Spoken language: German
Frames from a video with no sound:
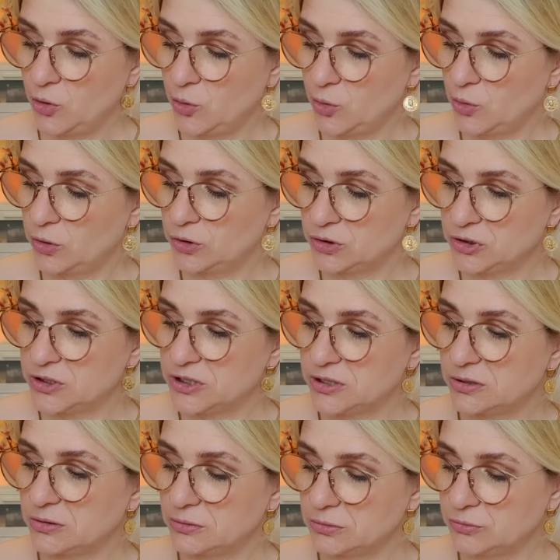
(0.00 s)

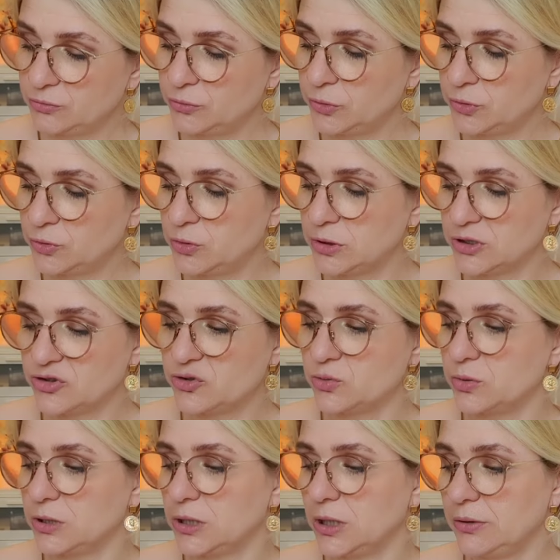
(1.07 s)
Und für
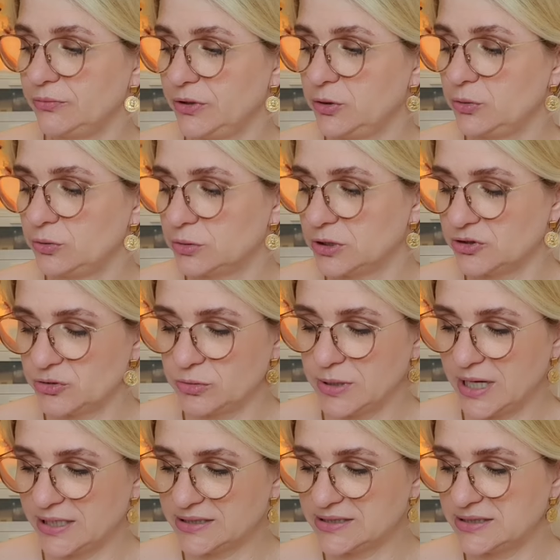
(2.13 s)
Turnschuhe, wenn du
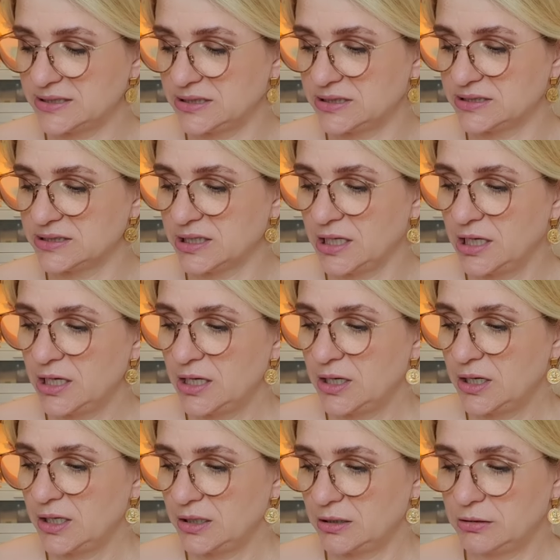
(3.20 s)
Turnschuhe anziehst.
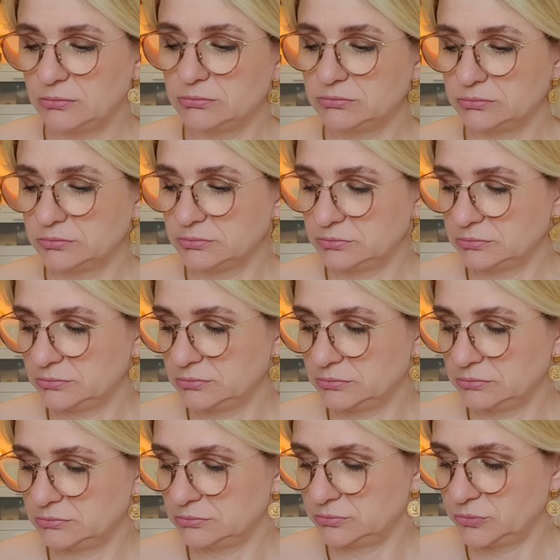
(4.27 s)
Ähm,
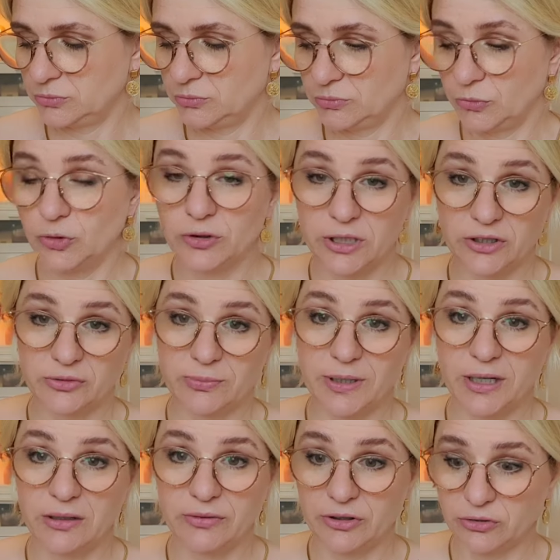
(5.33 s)
und jetzt
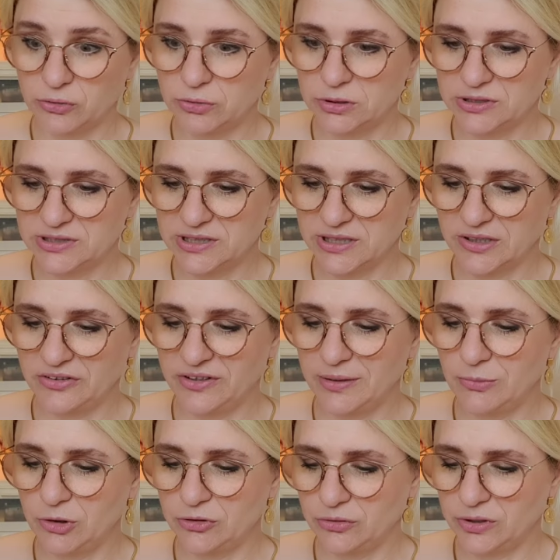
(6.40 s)
mal was Kürzeres. Da
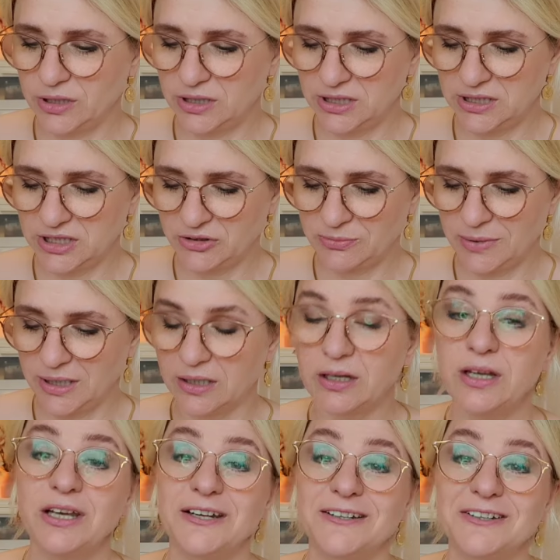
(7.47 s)
möchte du ja nicht, dass man
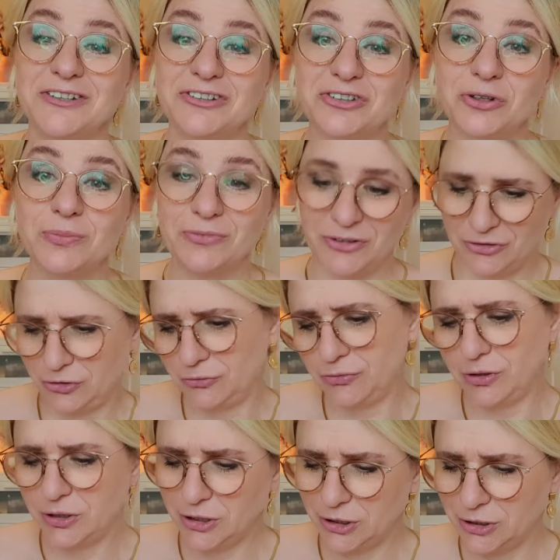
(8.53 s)
die Strümpfe sieht.
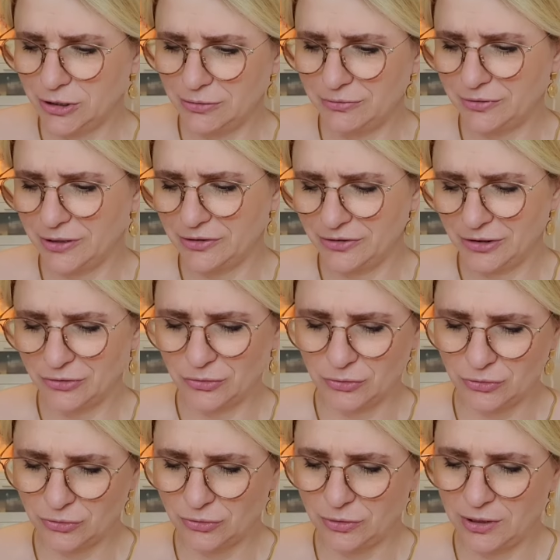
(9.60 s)
Finde ich jedenfalls nicht so
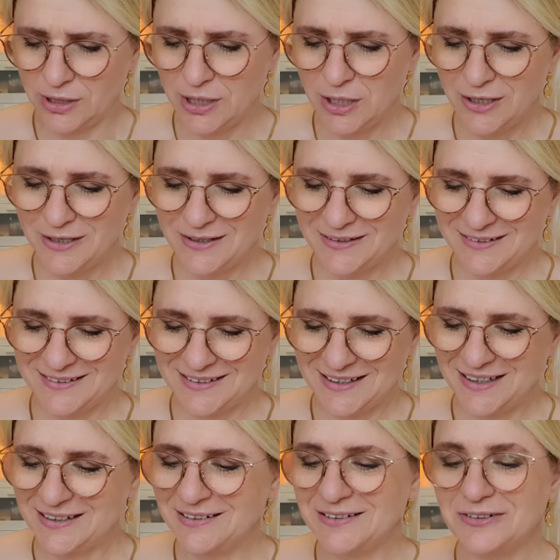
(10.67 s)
schön. Die
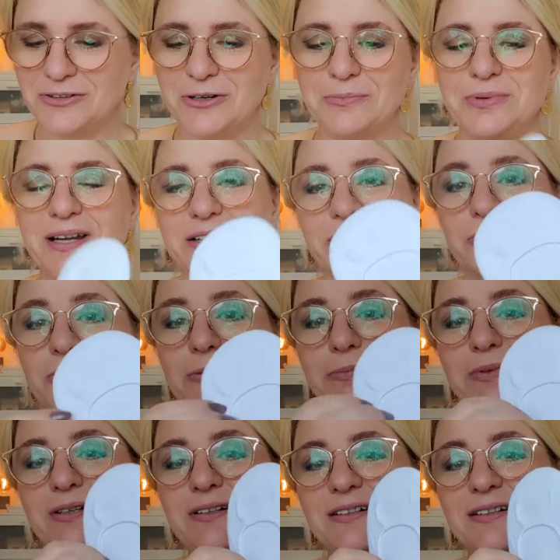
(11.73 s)
gehen komplett rum.